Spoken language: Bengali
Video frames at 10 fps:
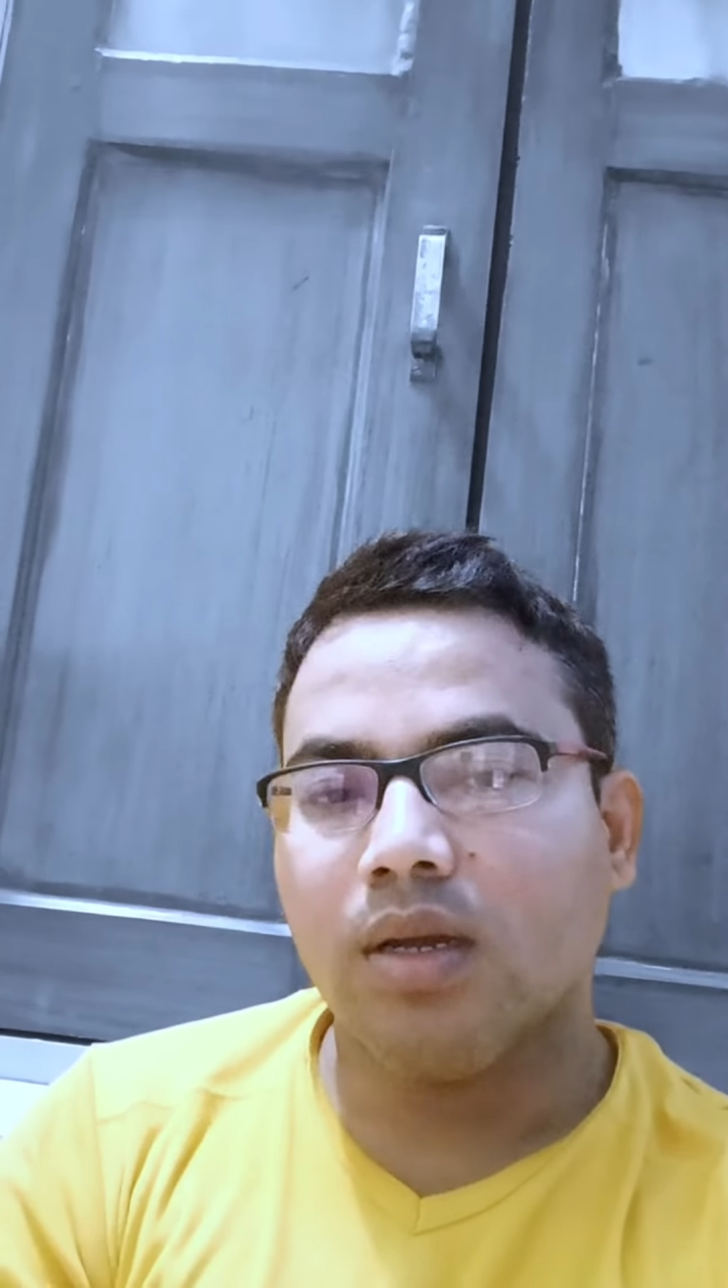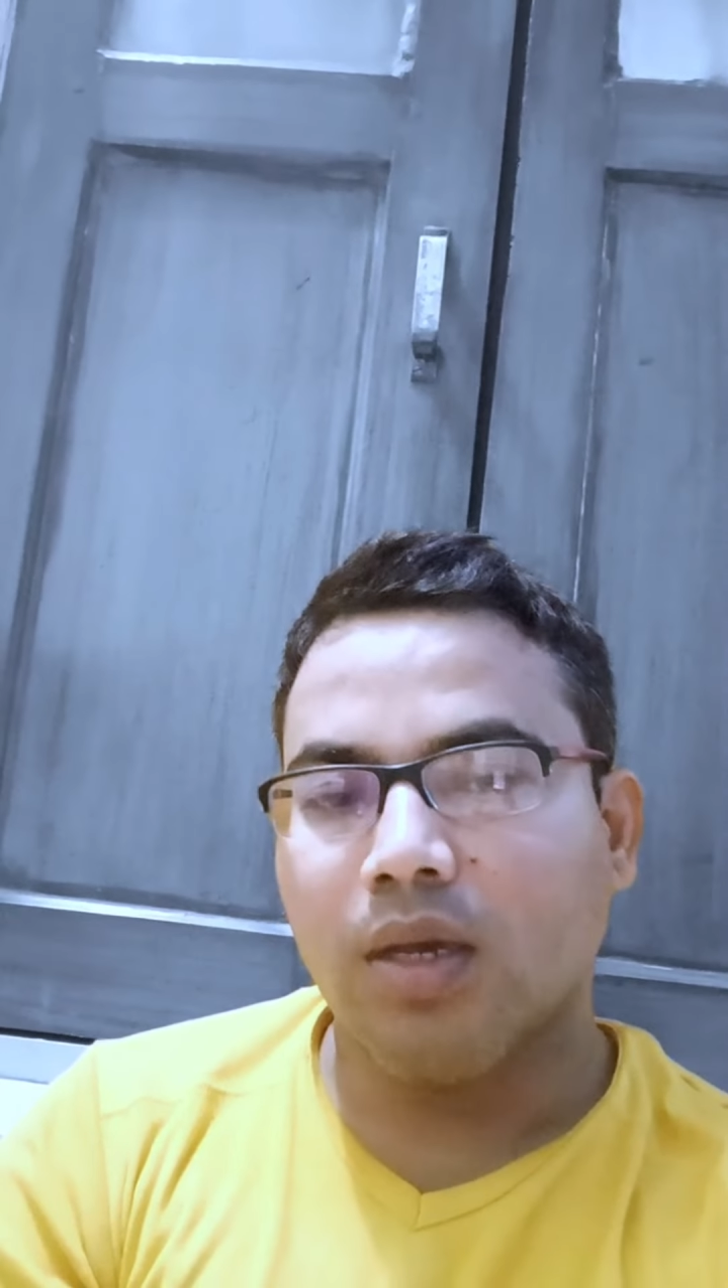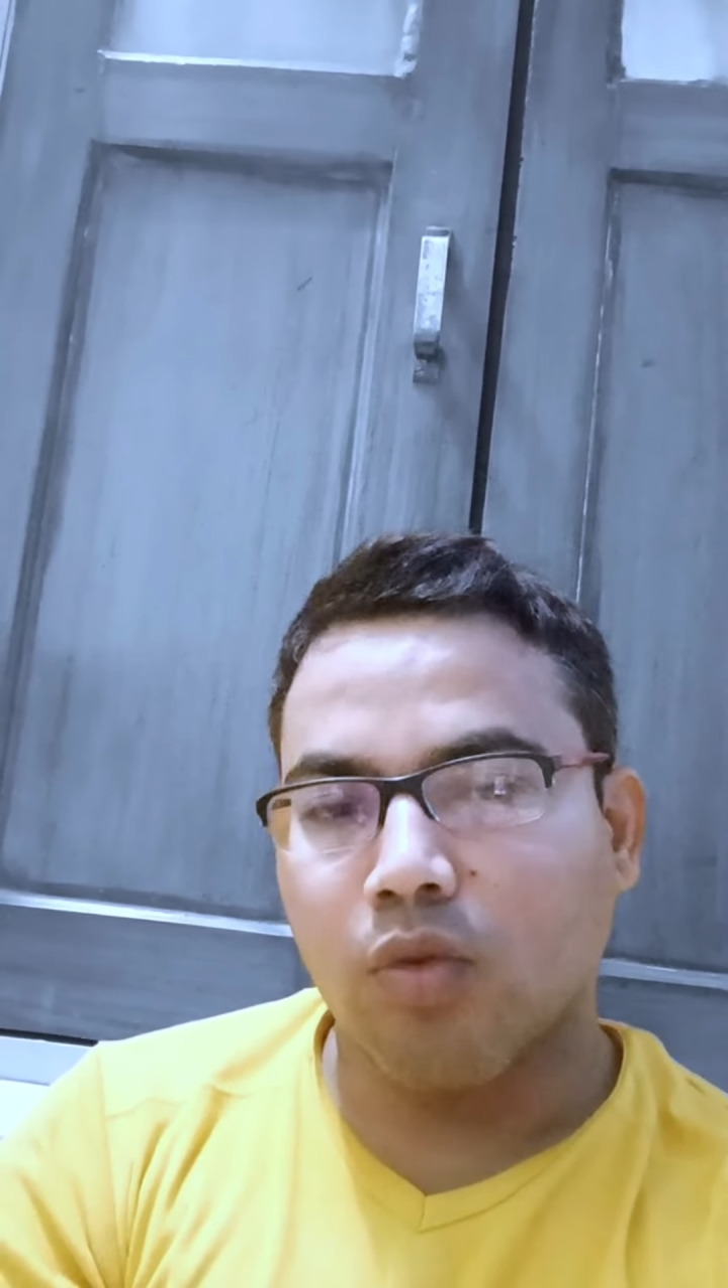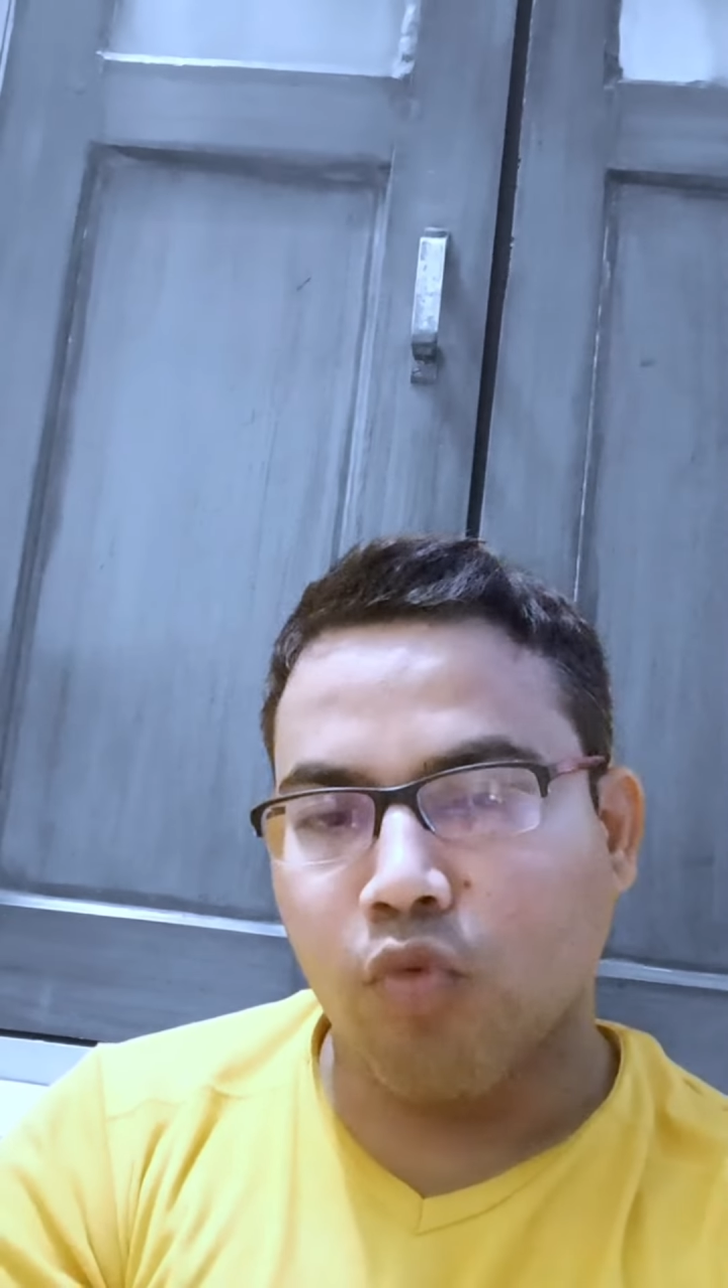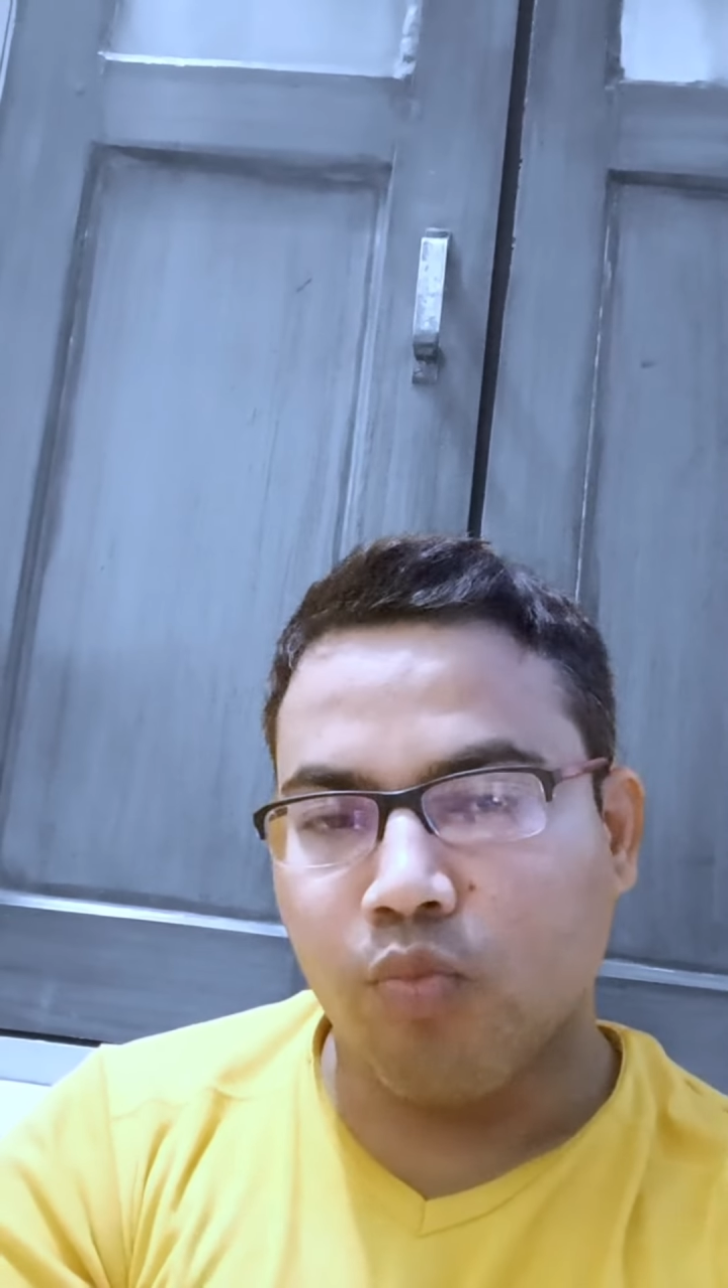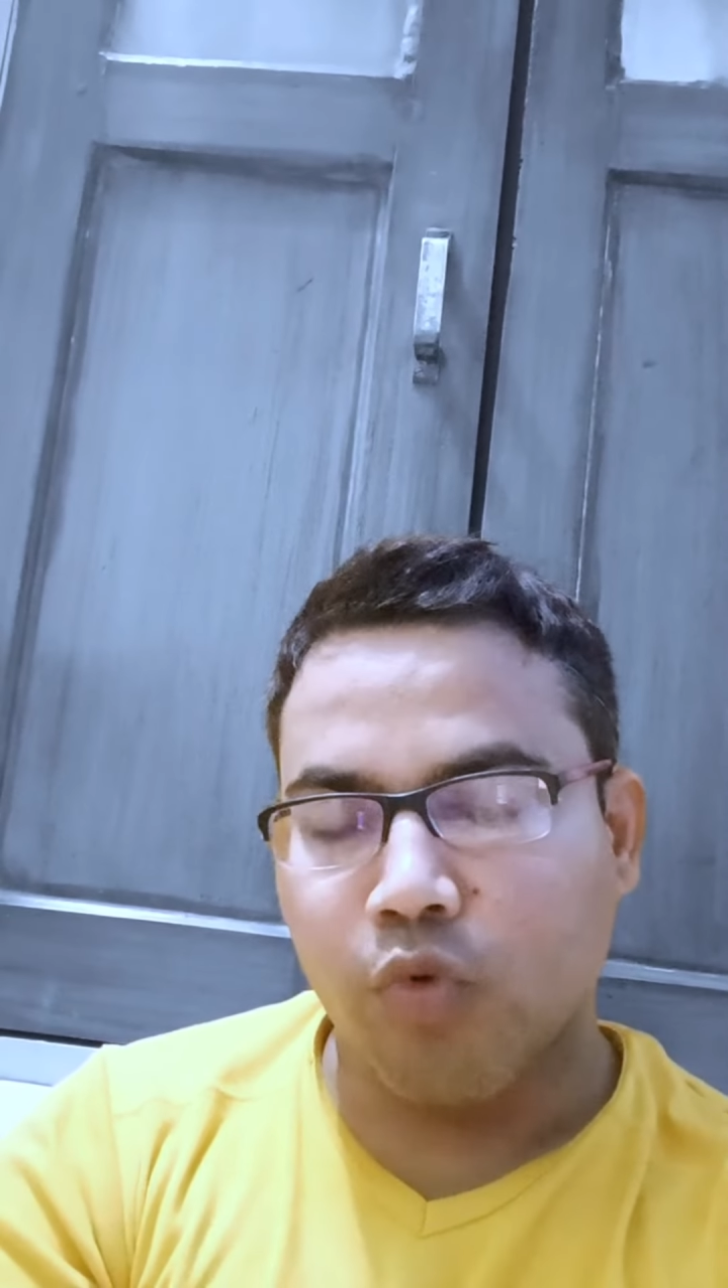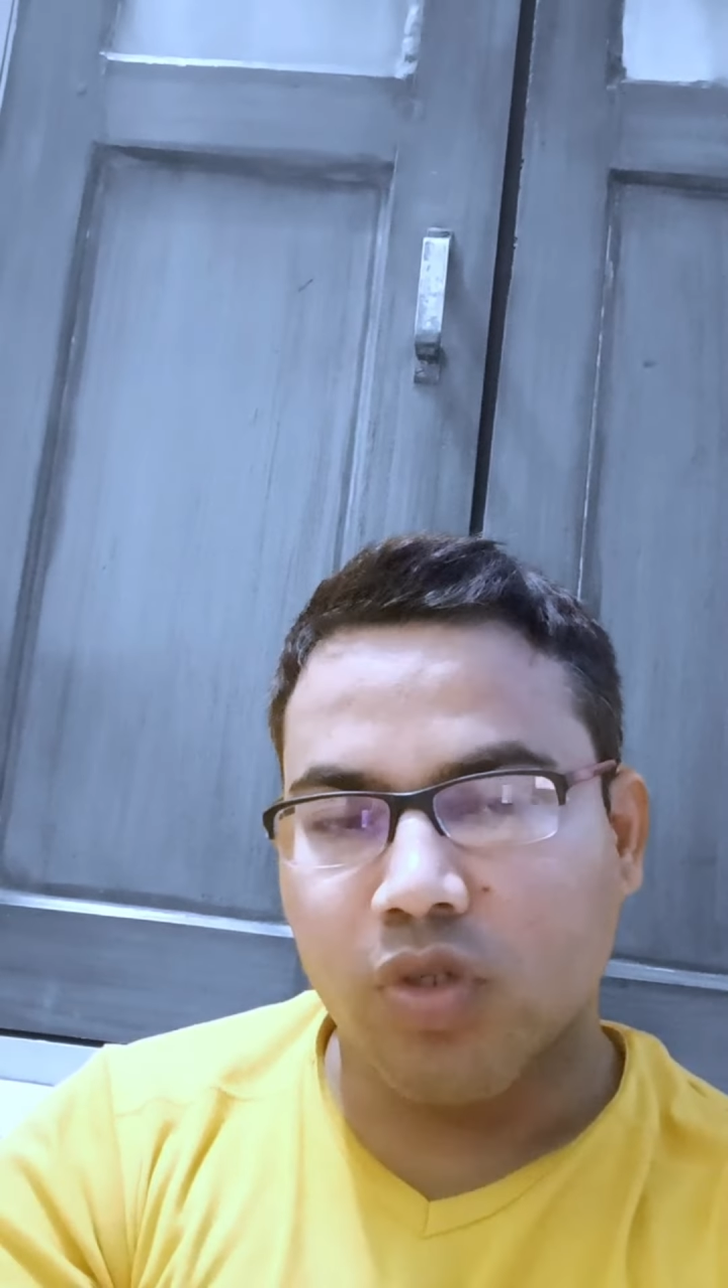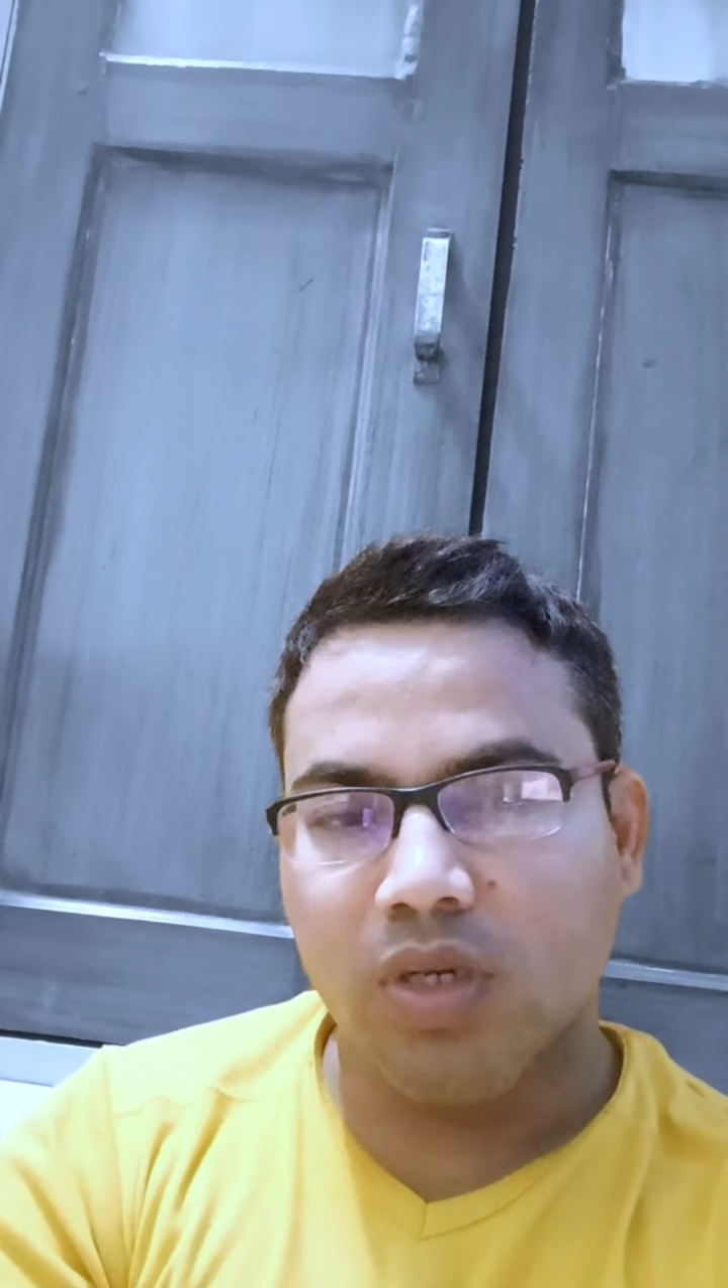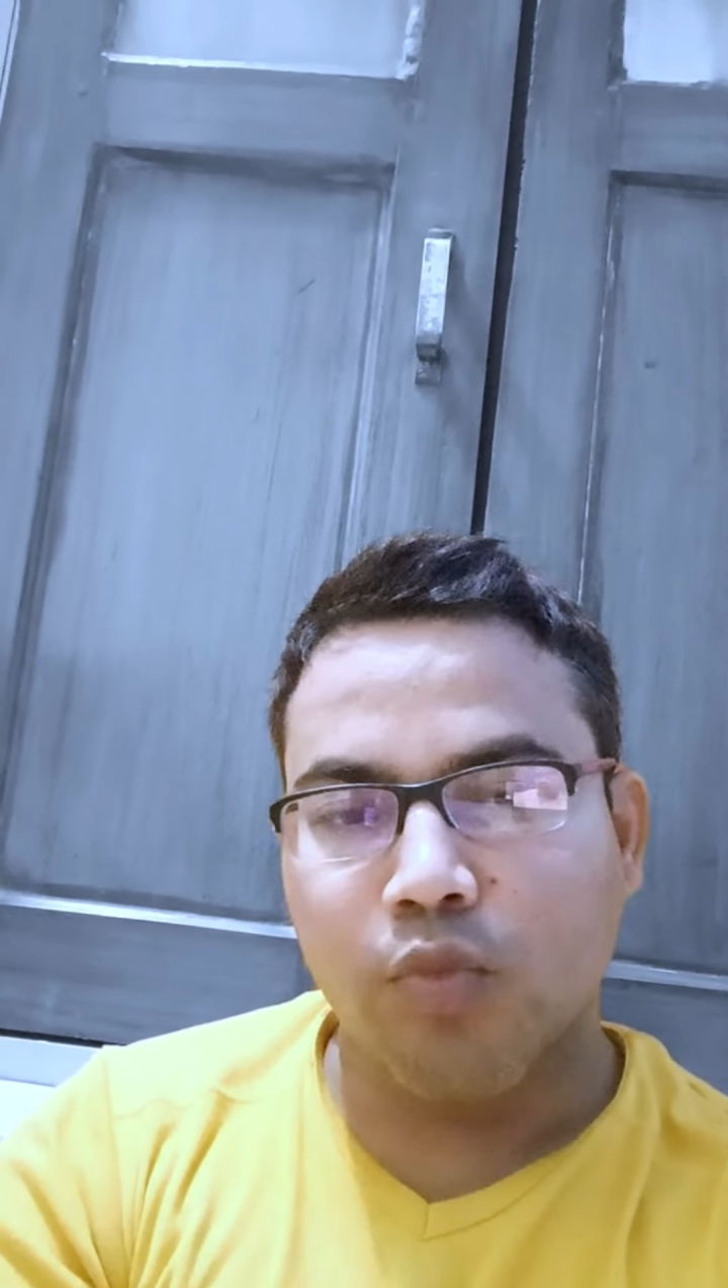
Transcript: এরকম পজিশনে